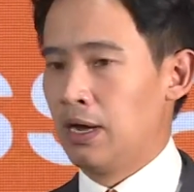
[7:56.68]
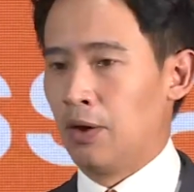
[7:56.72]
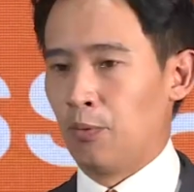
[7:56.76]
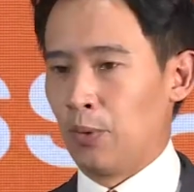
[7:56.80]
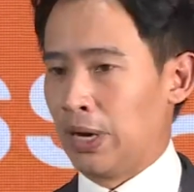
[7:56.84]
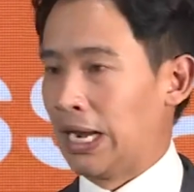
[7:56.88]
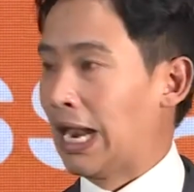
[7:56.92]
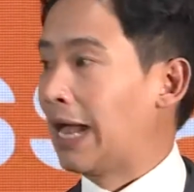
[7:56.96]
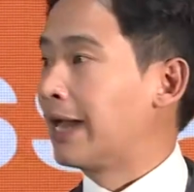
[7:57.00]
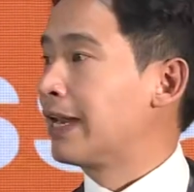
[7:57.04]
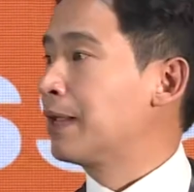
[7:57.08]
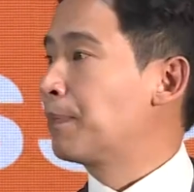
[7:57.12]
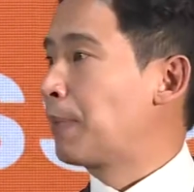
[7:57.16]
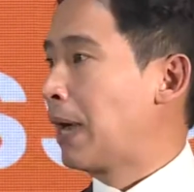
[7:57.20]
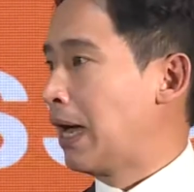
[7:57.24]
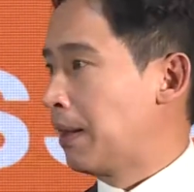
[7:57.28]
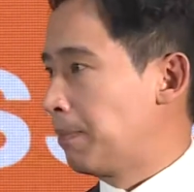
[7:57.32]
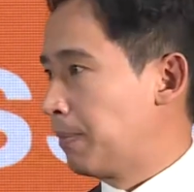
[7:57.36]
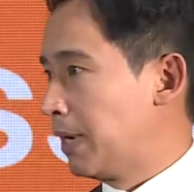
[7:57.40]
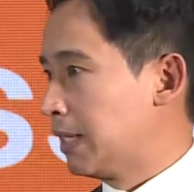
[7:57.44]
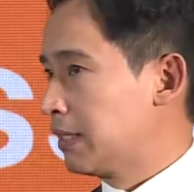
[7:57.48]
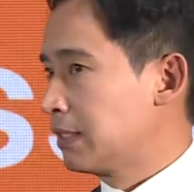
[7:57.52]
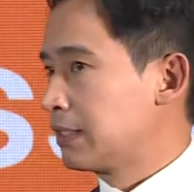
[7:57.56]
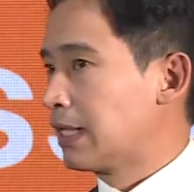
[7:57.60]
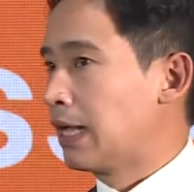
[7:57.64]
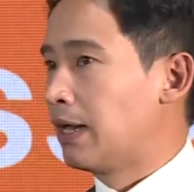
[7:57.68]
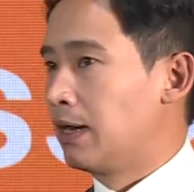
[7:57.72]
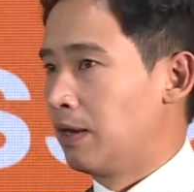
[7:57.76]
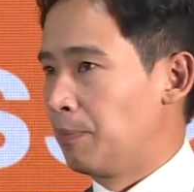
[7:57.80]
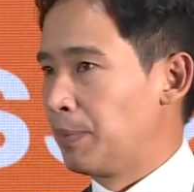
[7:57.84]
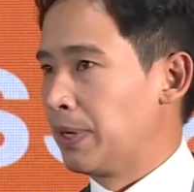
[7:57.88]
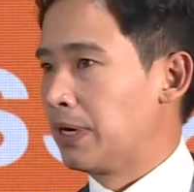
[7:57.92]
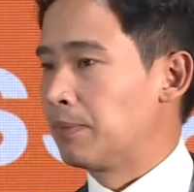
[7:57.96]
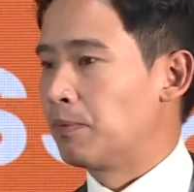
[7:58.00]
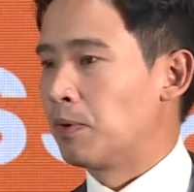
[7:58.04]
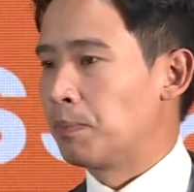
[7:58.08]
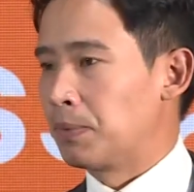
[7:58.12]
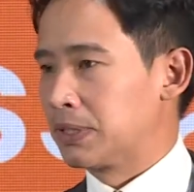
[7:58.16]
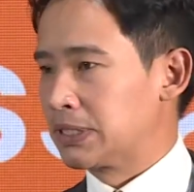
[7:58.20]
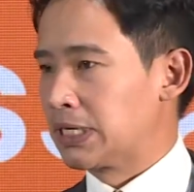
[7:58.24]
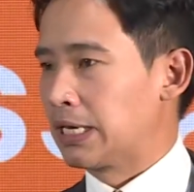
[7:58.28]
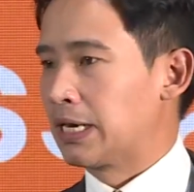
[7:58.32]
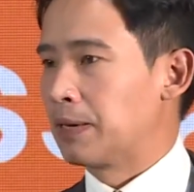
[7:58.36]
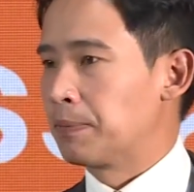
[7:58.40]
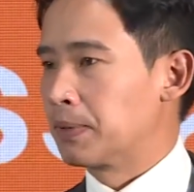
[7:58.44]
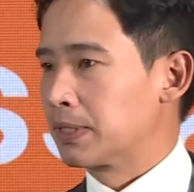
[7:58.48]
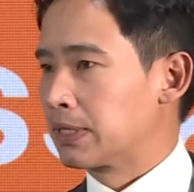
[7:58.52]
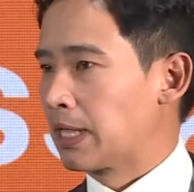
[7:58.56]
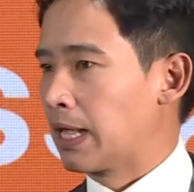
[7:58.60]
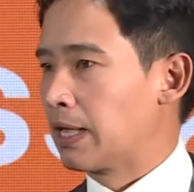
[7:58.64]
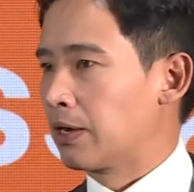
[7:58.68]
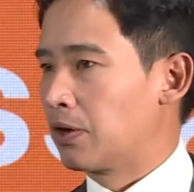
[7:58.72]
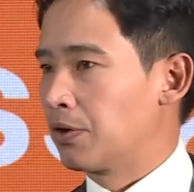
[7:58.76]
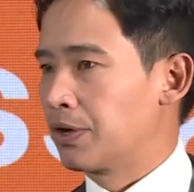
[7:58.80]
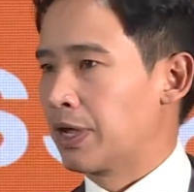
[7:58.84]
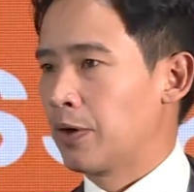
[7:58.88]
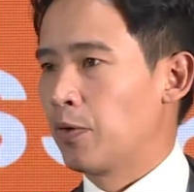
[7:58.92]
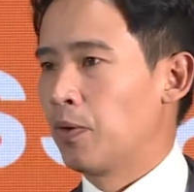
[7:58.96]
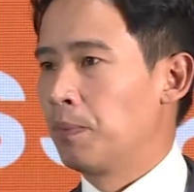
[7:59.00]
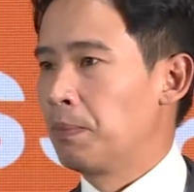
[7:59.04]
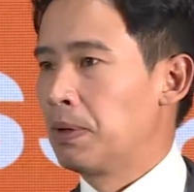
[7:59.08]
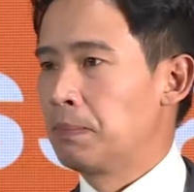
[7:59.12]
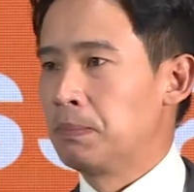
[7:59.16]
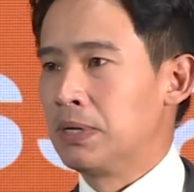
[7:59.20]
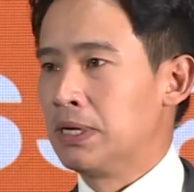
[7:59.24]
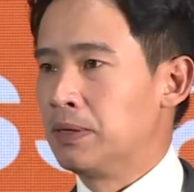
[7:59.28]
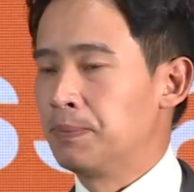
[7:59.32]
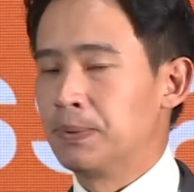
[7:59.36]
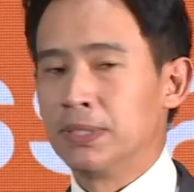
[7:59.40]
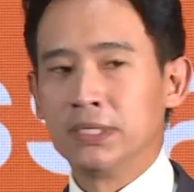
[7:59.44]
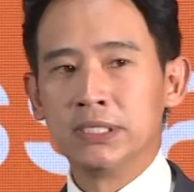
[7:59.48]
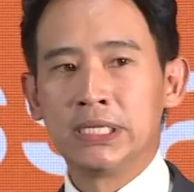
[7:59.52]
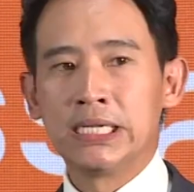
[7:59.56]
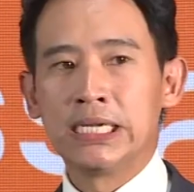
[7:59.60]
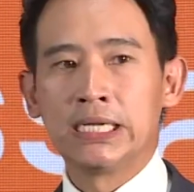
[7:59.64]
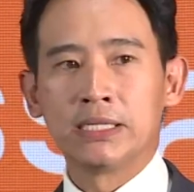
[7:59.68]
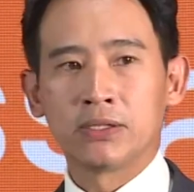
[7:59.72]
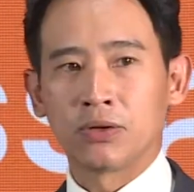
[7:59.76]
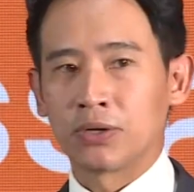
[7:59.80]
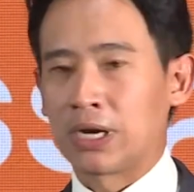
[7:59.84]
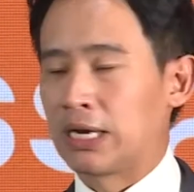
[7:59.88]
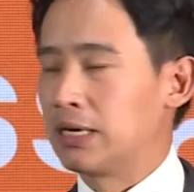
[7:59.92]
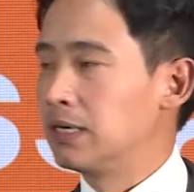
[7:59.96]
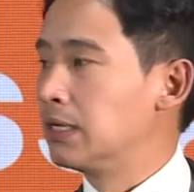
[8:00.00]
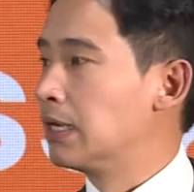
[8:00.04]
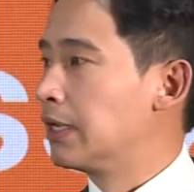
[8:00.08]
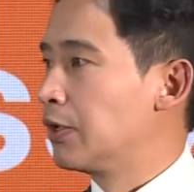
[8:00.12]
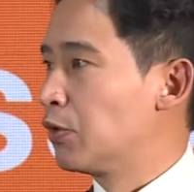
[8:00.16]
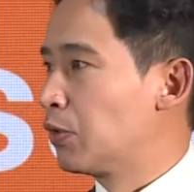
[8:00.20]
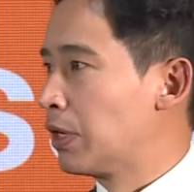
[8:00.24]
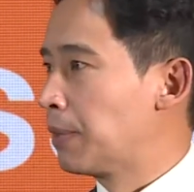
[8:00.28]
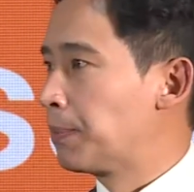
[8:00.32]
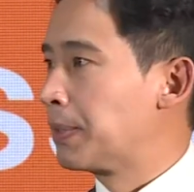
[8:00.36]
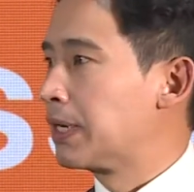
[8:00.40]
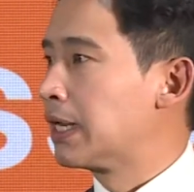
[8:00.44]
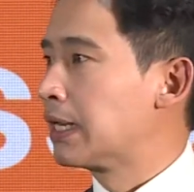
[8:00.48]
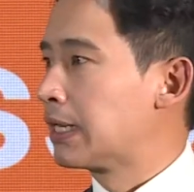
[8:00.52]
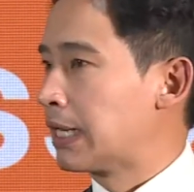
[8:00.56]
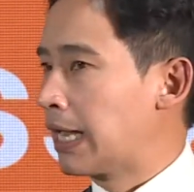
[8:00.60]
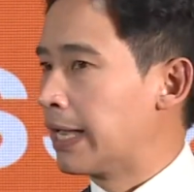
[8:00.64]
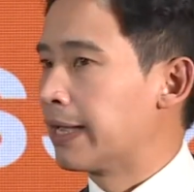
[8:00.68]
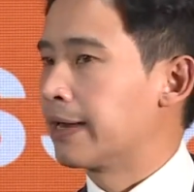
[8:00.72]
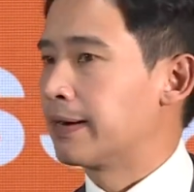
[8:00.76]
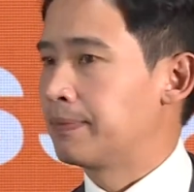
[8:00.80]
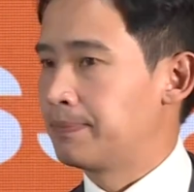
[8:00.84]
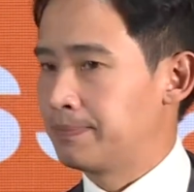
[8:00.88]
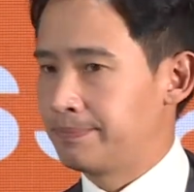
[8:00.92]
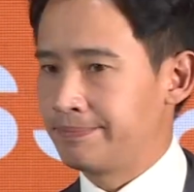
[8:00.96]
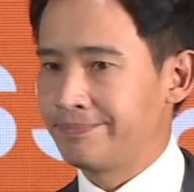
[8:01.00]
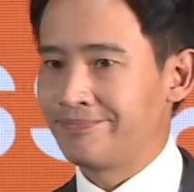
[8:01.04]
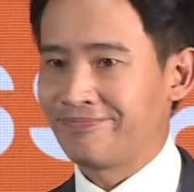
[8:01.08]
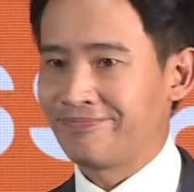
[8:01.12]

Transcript: เวลาที่ผ่านมาตั้งแต่เราเป็นระบบประชาธิปไตยก็คิดว่าไม่มีพื้นที่ตรงนั้นเหลืออยู่ในประเทศไทยครับ